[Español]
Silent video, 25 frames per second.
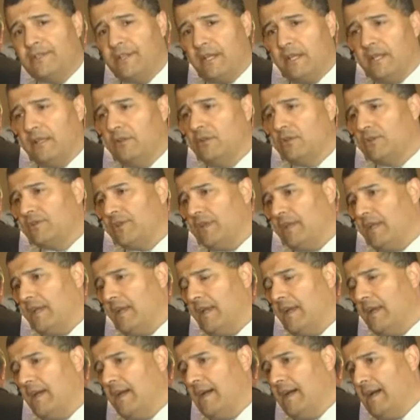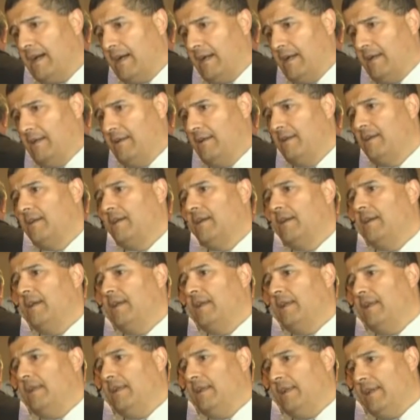llegándose a
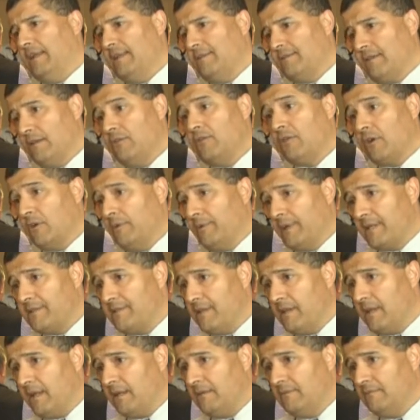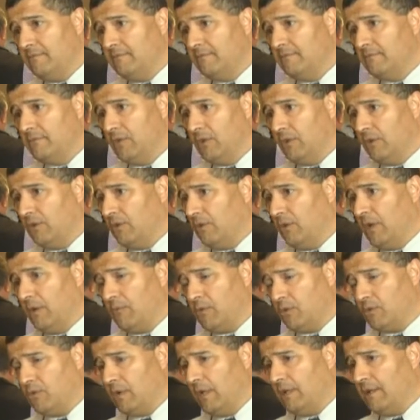el centro comercial o la
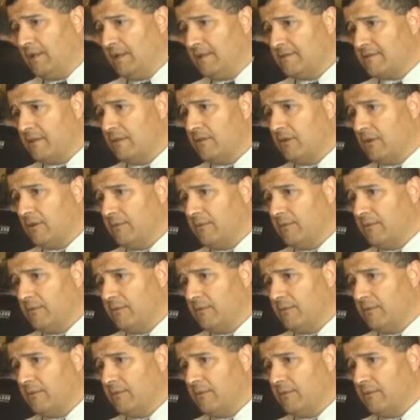mutual del centro